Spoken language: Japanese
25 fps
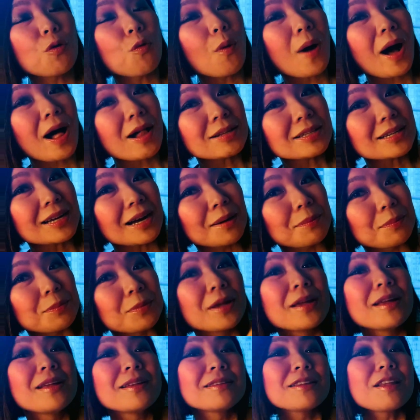welcome
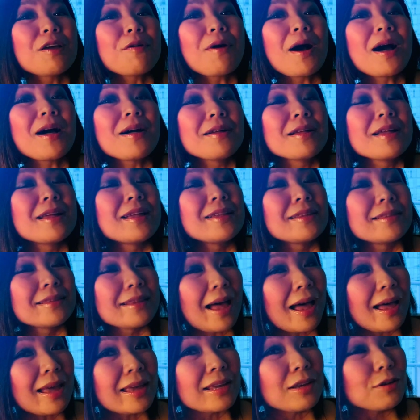では
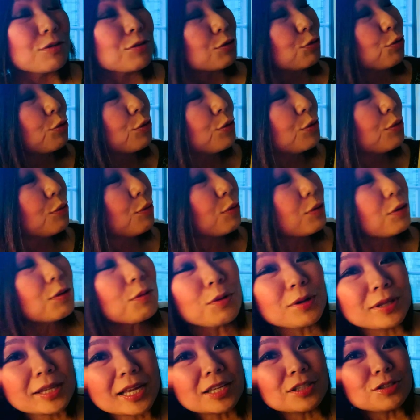ないということ
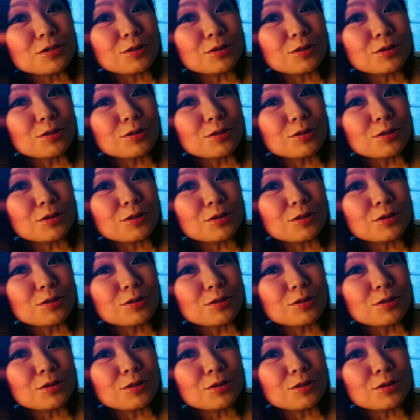をね、